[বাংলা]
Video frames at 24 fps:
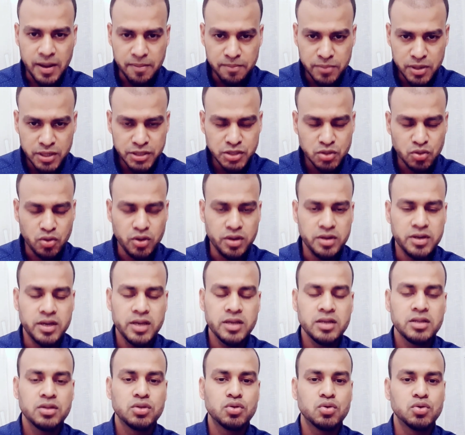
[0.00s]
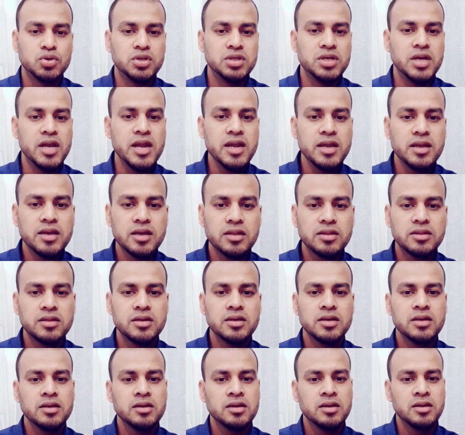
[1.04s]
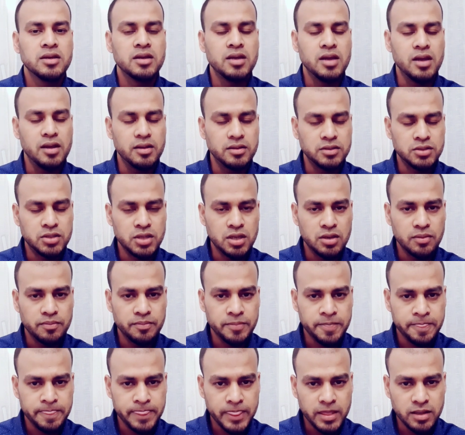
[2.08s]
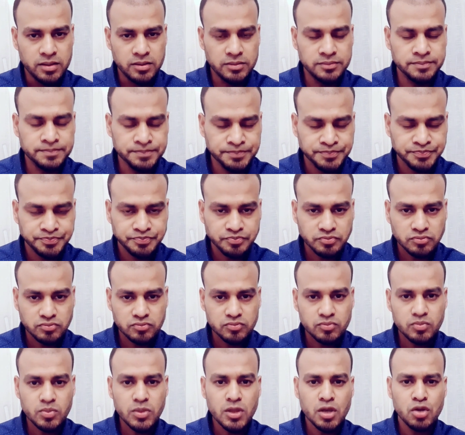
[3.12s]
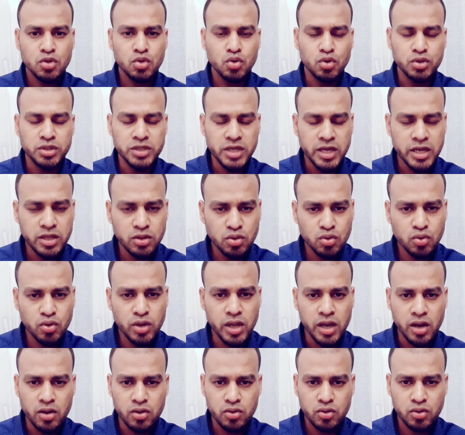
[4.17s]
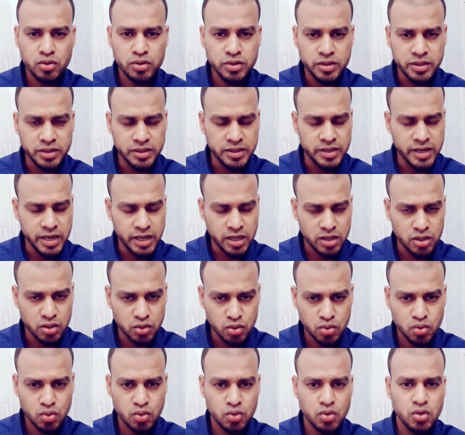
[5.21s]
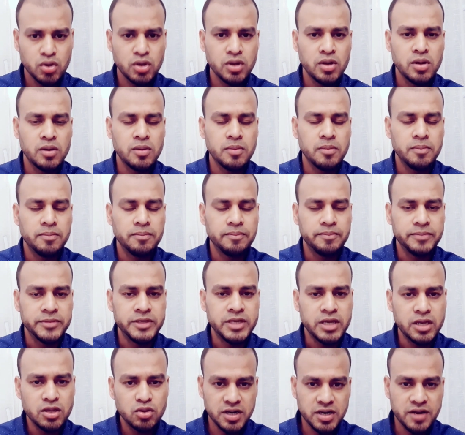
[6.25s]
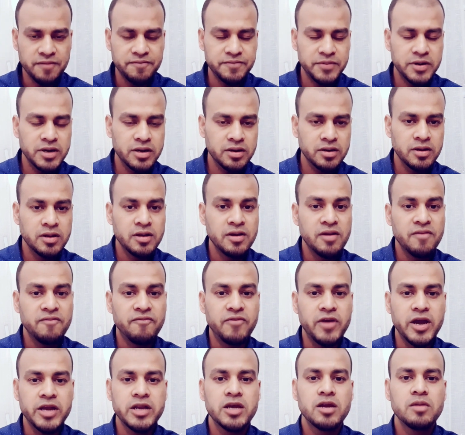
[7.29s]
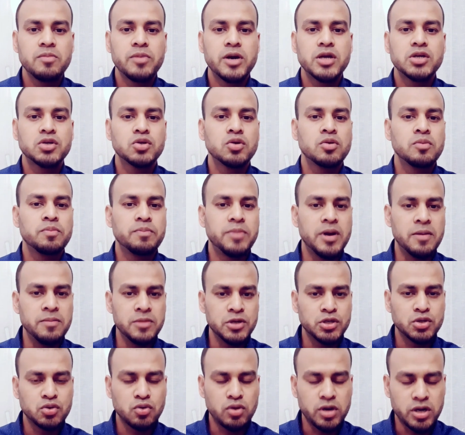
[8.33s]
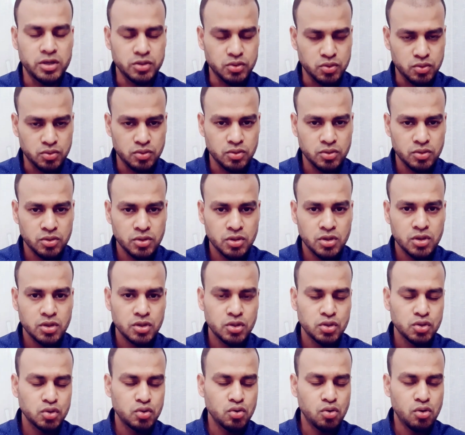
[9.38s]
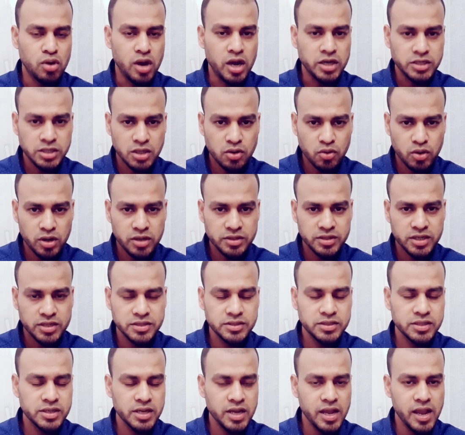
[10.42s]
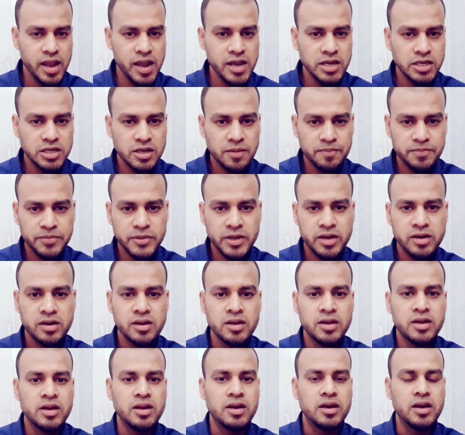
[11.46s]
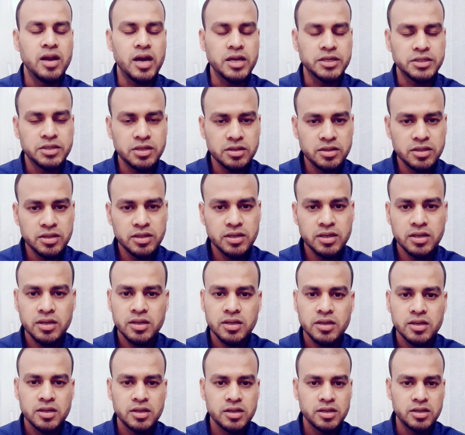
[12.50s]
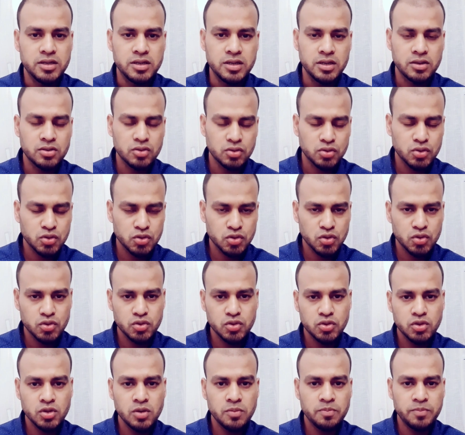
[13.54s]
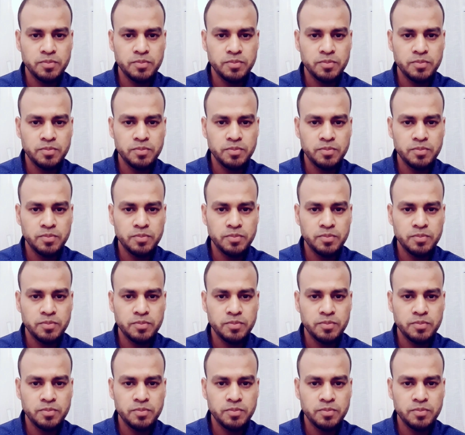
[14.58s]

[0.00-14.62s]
আপনার ফ্যামিলি ইনকাম লেভেলের উপর যদি আপনার ফ্যামিলি ইনকাম লো হয় আপনাকে টিউশন ফি অ্যামাউন্ট যদি আপনার ফ্যামিলি ইনকাম লো হয় আপনাকে টিউশন ফি পে করতে হবে না তো আপনার যত ফ্যামিলি ইনকাম যদি আপনার মিডিয়াম হয় বা হাই হয় তাহলে দেখা যাবে যে আপনার